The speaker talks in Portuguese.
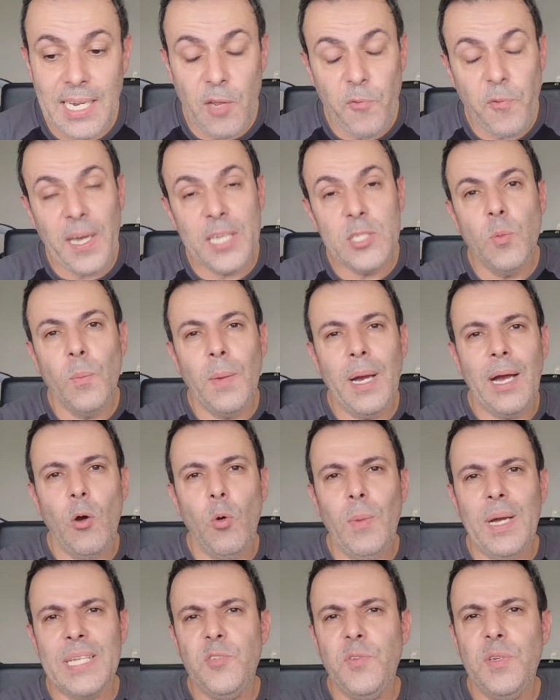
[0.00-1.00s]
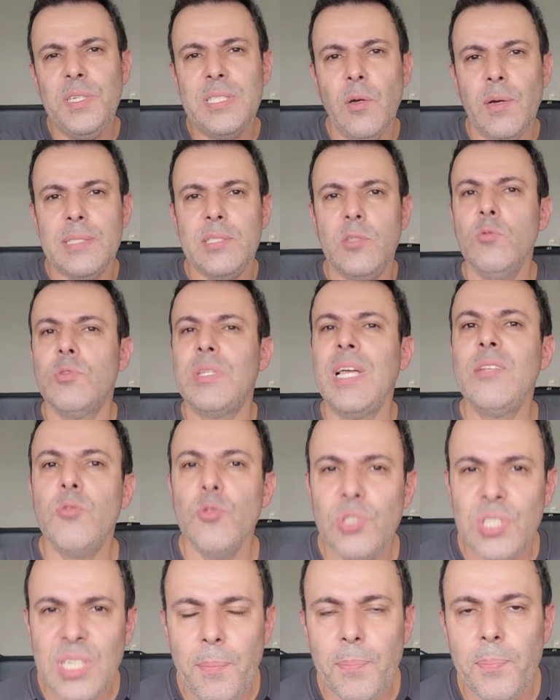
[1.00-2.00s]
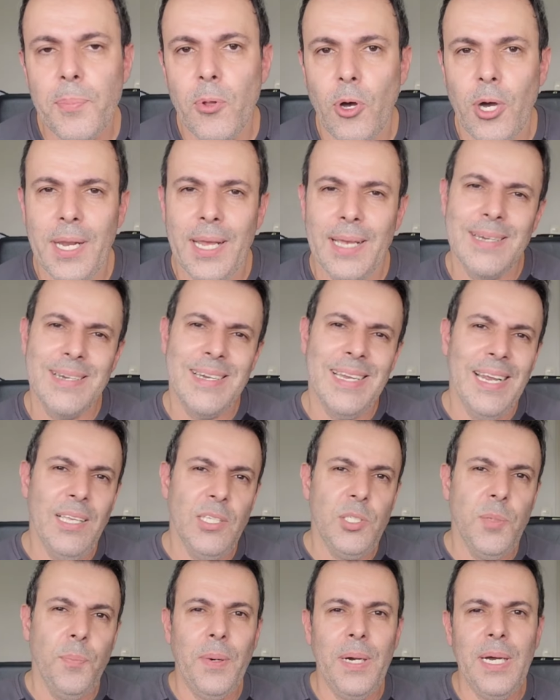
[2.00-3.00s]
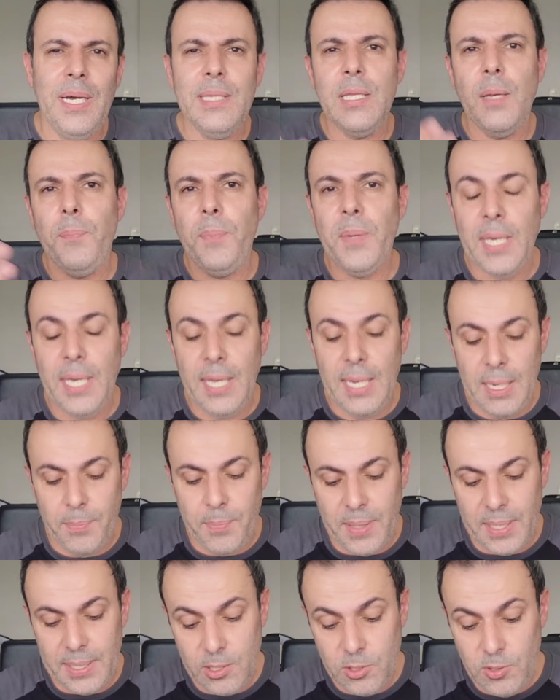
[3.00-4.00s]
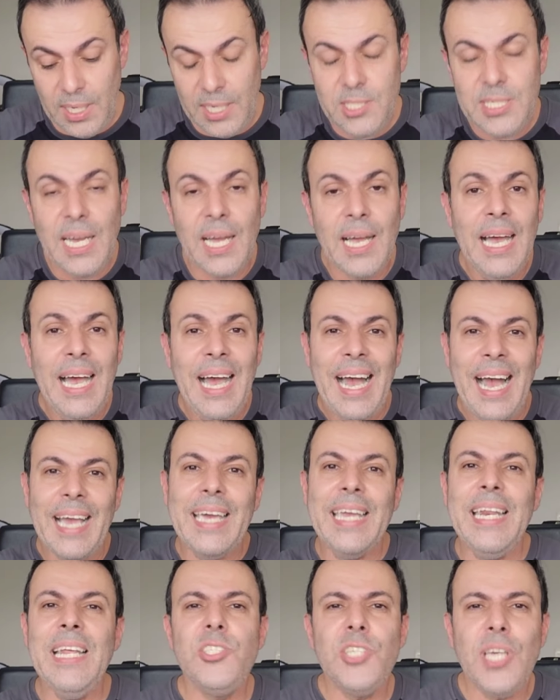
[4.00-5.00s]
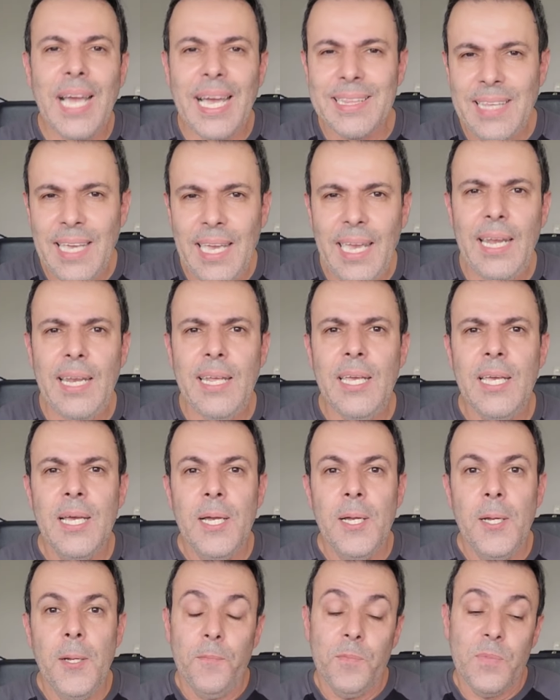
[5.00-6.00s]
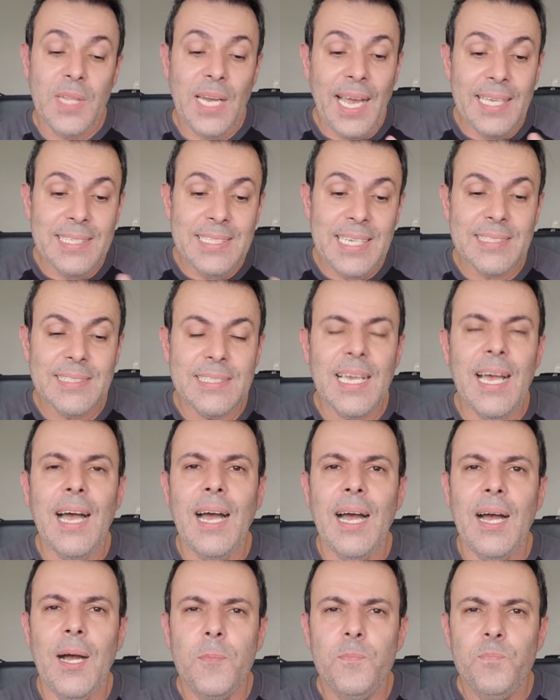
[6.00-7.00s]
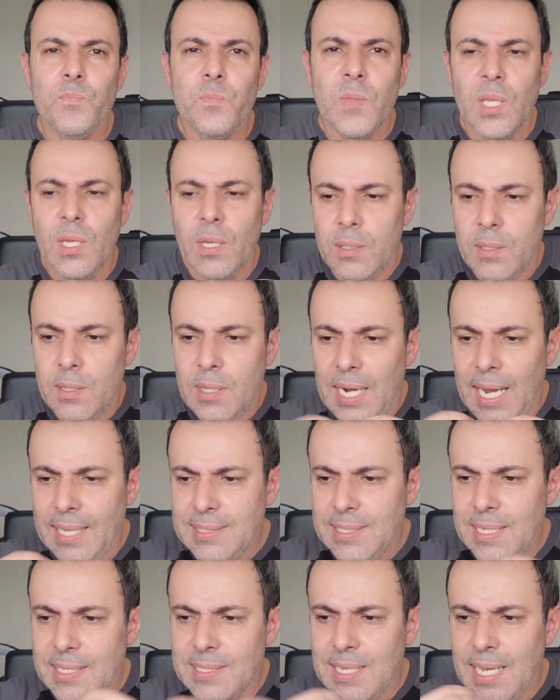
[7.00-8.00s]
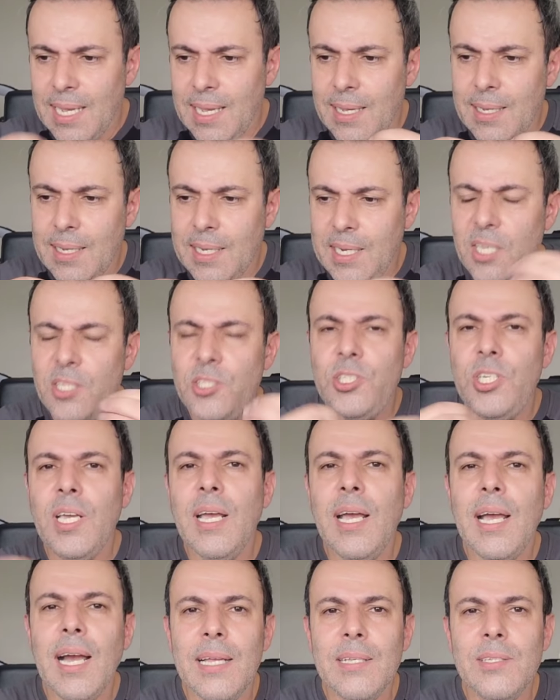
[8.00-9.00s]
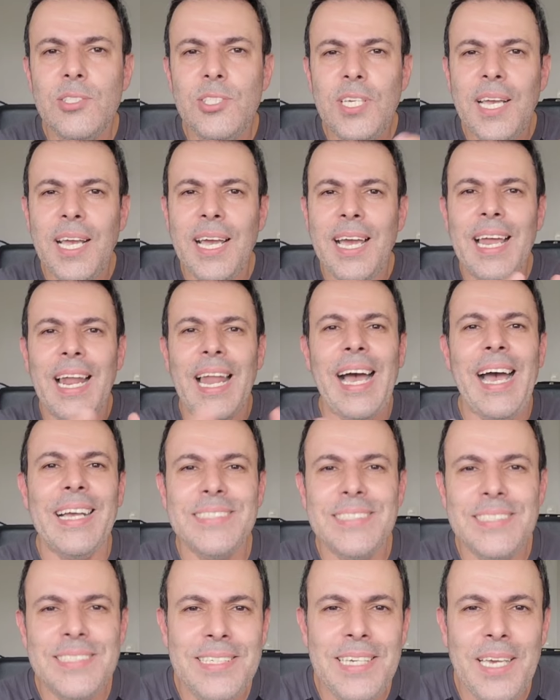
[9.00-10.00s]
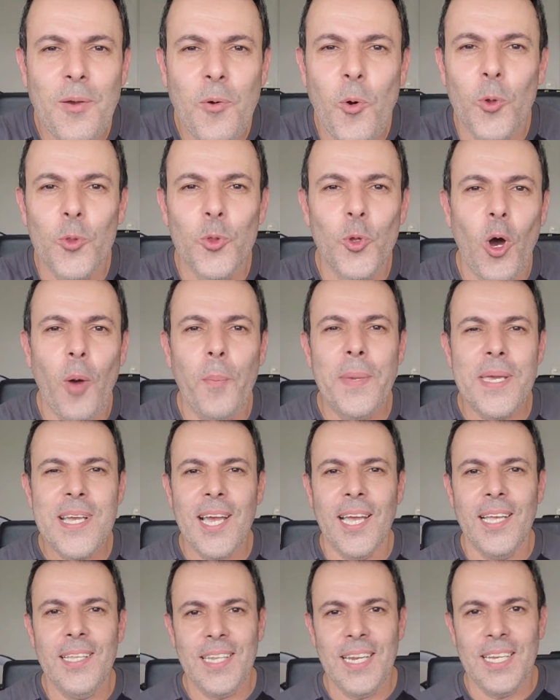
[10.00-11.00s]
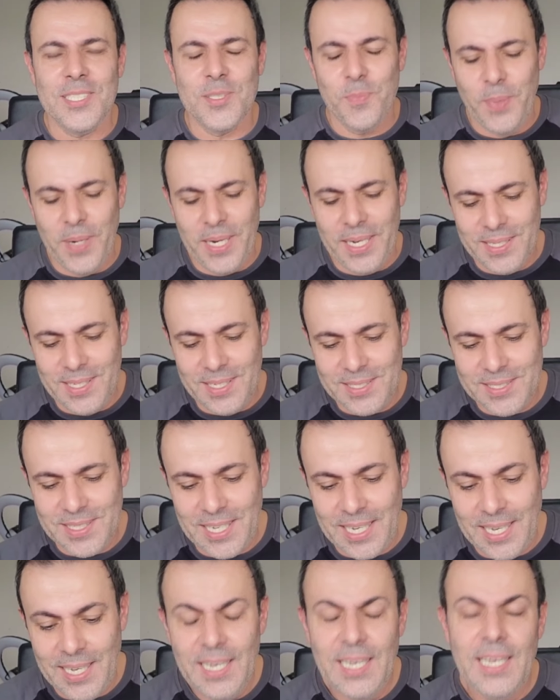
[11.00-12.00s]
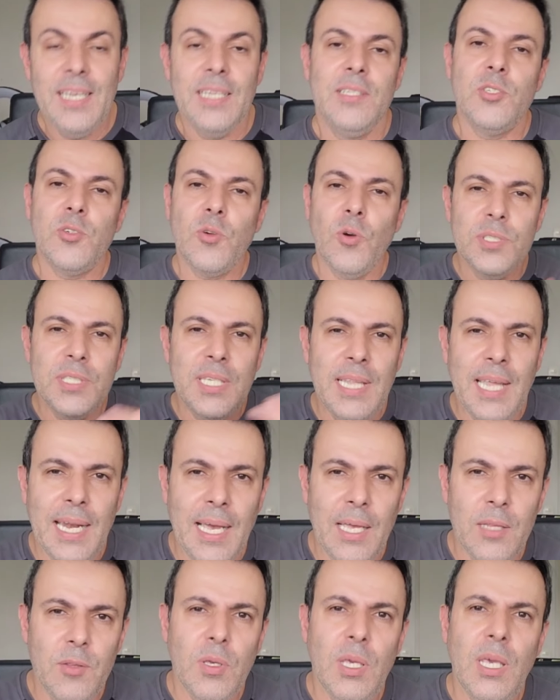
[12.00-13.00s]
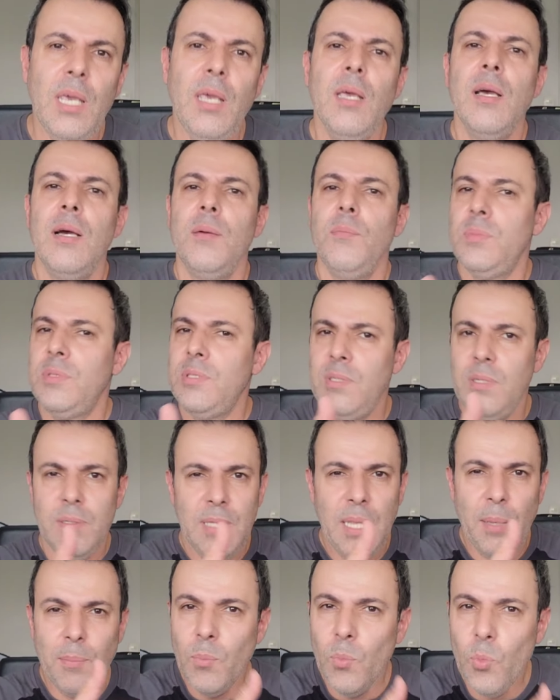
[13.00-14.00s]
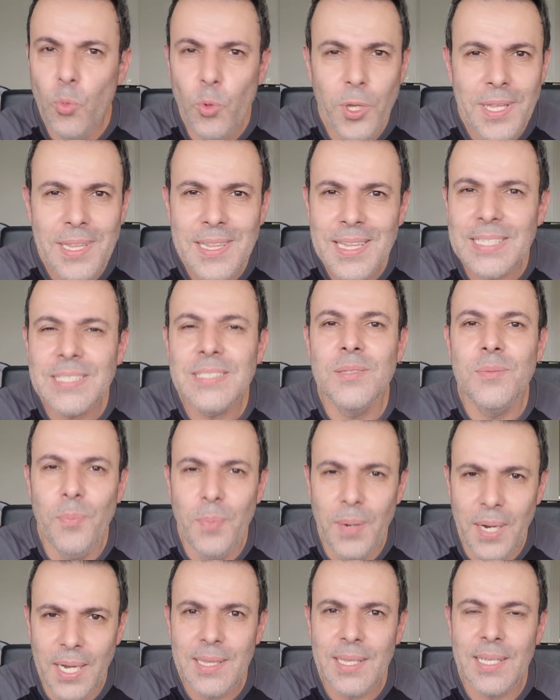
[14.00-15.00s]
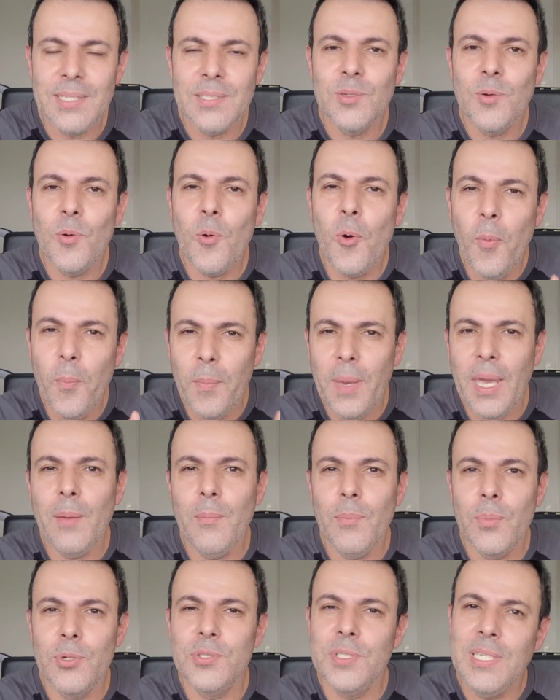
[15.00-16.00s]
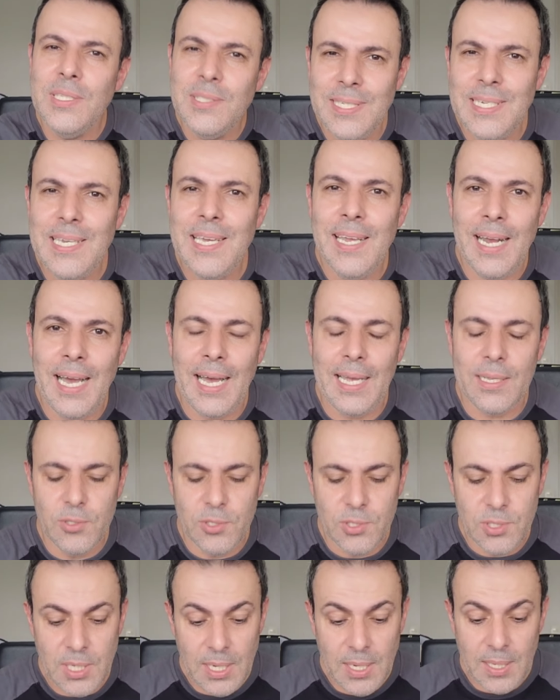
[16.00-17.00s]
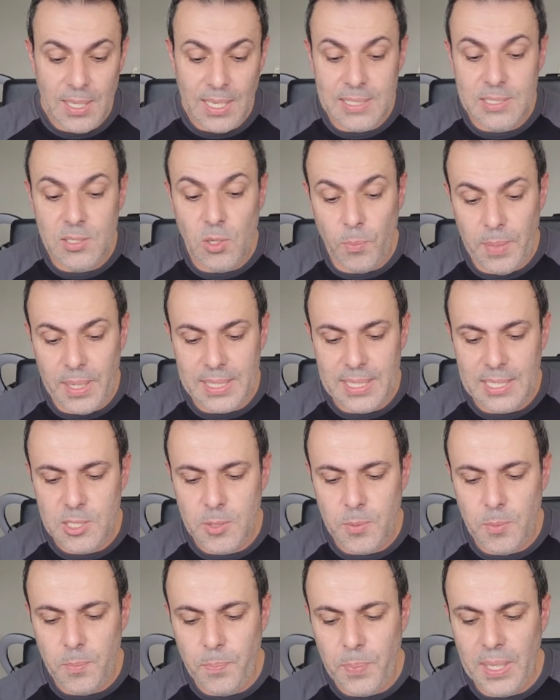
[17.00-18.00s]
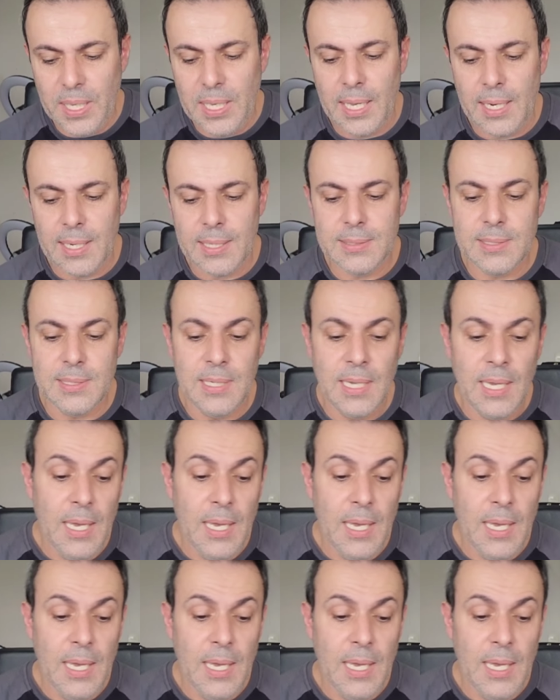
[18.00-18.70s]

Ele faz uma, uma divisão assim um tanto simplória: grande banda, pequena banda. Então ele já a crítica dele traz essa traz essa crítica de classe econômica entre as bandas, né? Desconsiderando que tem muitas bandas com membros endinheirados que são bandas pequenas.